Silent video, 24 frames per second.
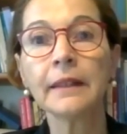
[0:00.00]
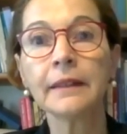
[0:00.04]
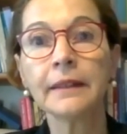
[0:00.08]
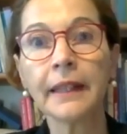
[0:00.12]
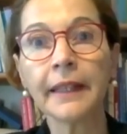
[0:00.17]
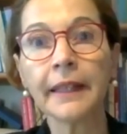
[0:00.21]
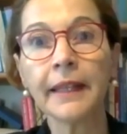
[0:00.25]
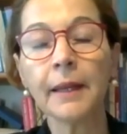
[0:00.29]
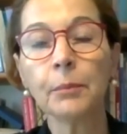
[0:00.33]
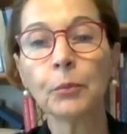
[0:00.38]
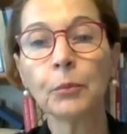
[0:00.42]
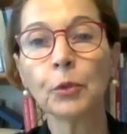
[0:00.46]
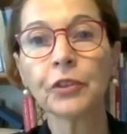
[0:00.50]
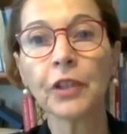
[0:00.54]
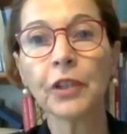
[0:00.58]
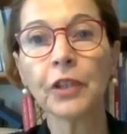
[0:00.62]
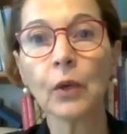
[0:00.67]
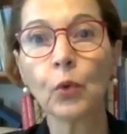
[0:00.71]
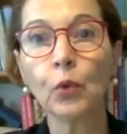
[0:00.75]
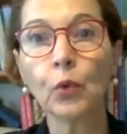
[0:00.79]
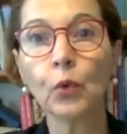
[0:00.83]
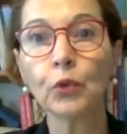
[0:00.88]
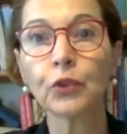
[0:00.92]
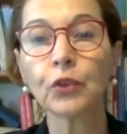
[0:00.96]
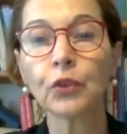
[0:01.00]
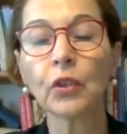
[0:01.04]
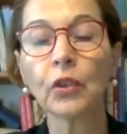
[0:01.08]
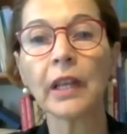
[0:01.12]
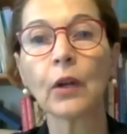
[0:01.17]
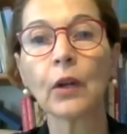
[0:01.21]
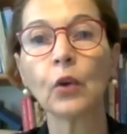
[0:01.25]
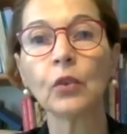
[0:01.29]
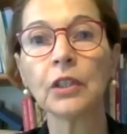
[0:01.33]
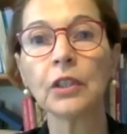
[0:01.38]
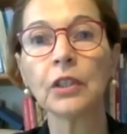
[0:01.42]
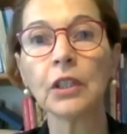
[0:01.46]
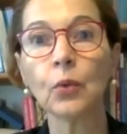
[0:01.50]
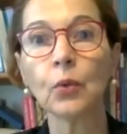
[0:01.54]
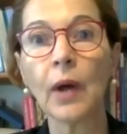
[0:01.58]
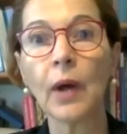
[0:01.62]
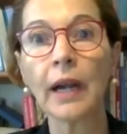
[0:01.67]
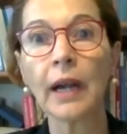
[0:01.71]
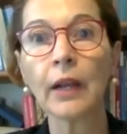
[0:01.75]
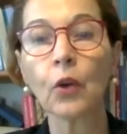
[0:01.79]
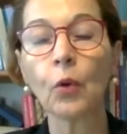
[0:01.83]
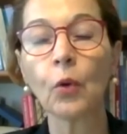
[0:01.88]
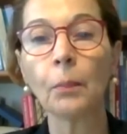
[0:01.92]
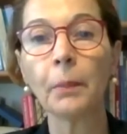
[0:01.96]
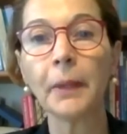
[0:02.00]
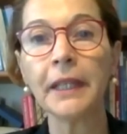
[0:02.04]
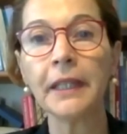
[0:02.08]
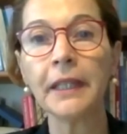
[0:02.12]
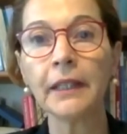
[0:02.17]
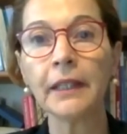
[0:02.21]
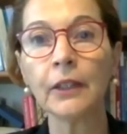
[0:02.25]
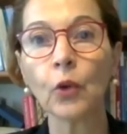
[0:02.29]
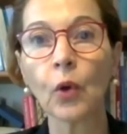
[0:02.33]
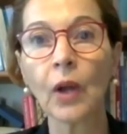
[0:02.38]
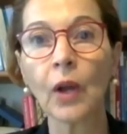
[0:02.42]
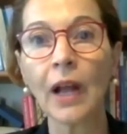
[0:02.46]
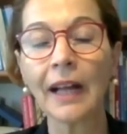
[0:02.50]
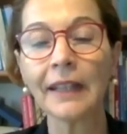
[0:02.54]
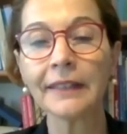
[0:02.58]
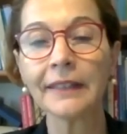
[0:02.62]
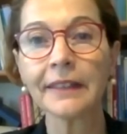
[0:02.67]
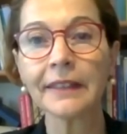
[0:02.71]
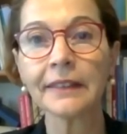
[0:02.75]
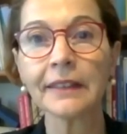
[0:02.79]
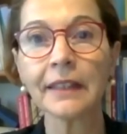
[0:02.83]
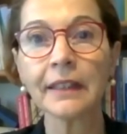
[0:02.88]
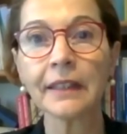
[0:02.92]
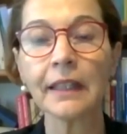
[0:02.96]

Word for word: tenemos el gusto de continuar con Benigno Casas,